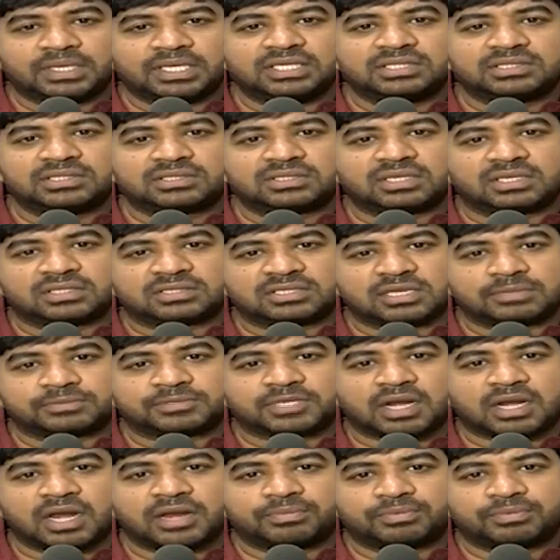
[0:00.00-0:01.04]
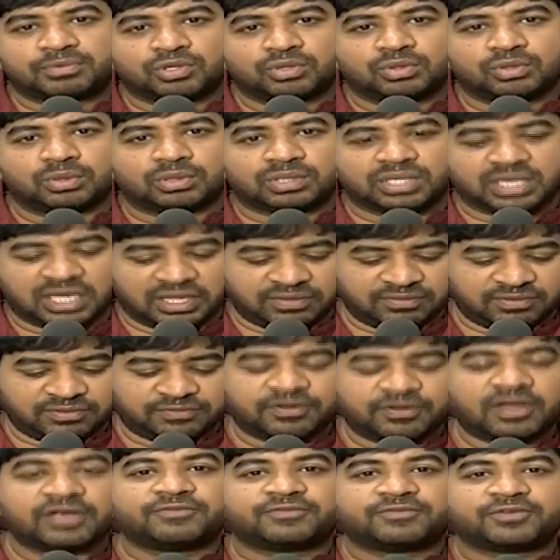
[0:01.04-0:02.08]
Please subscribe to
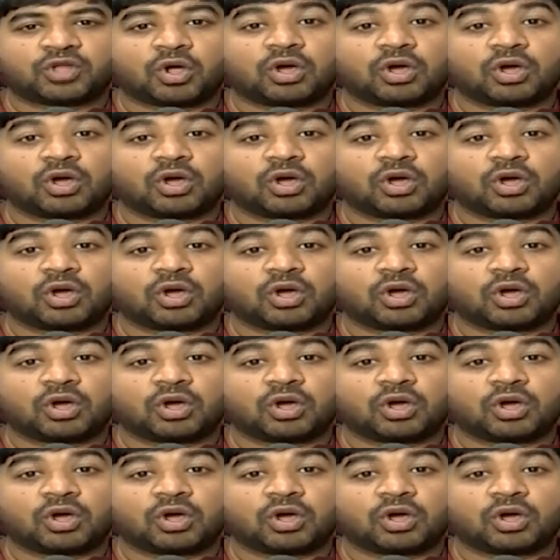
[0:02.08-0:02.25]
TV5